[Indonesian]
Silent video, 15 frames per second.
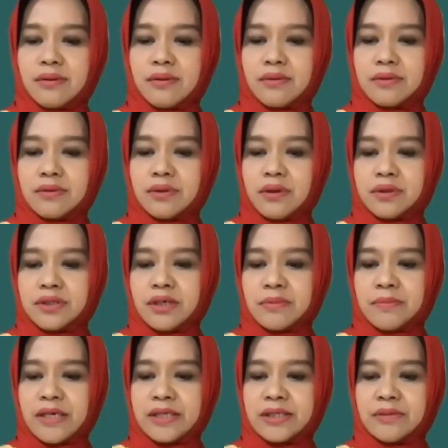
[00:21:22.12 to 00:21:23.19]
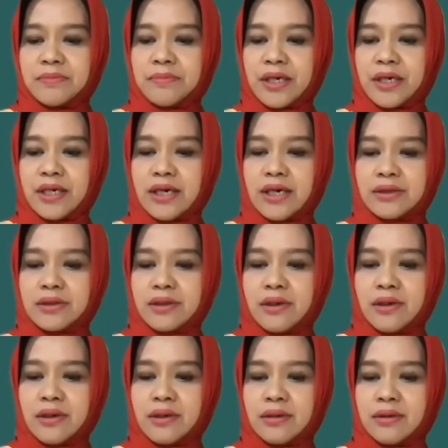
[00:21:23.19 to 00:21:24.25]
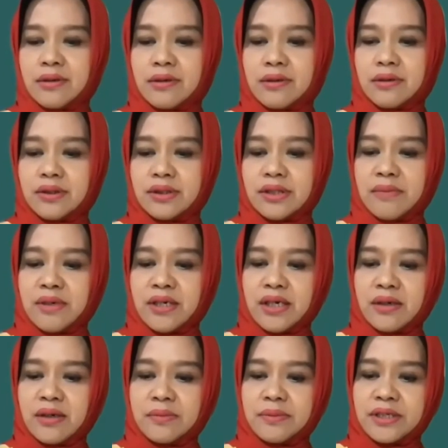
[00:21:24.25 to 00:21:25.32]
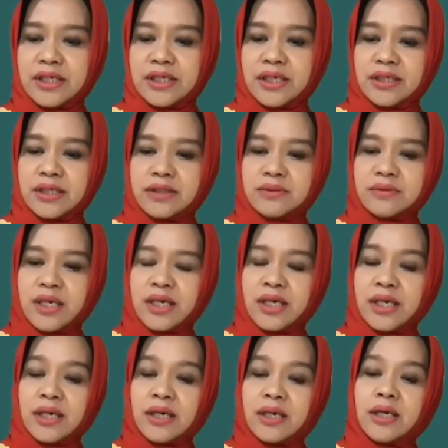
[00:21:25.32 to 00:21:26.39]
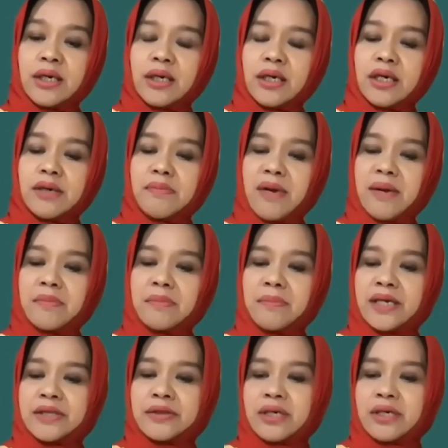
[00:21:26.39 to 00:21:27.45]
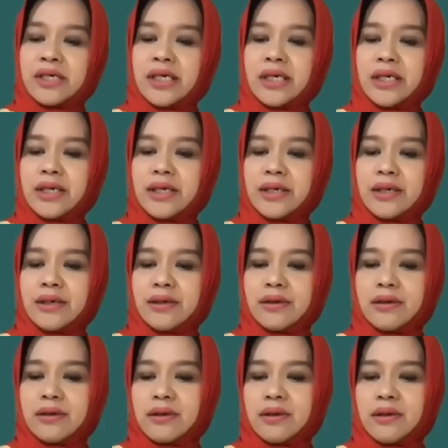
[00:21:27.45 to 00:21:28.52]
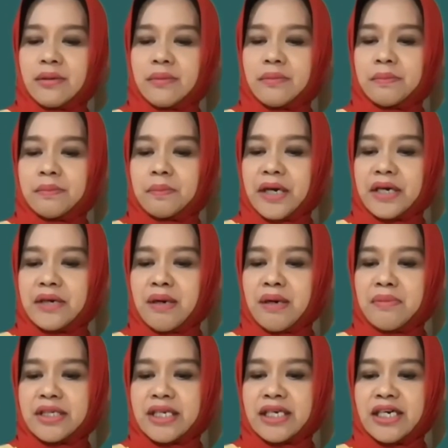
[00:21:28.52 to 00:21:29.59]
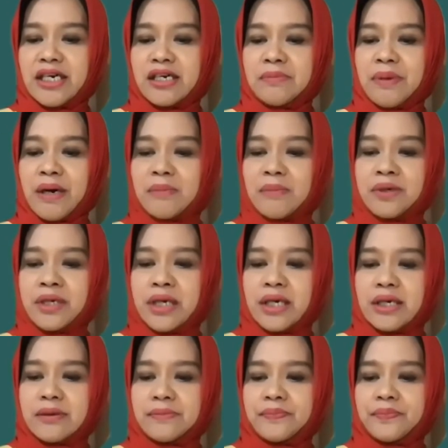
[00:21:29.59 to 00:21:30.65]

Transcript: untuk konservasi predator. Ini sama ya kok pertanyaannya diulang ya. Imam Patoni, Pak Imam bertanya ke Pak Budi,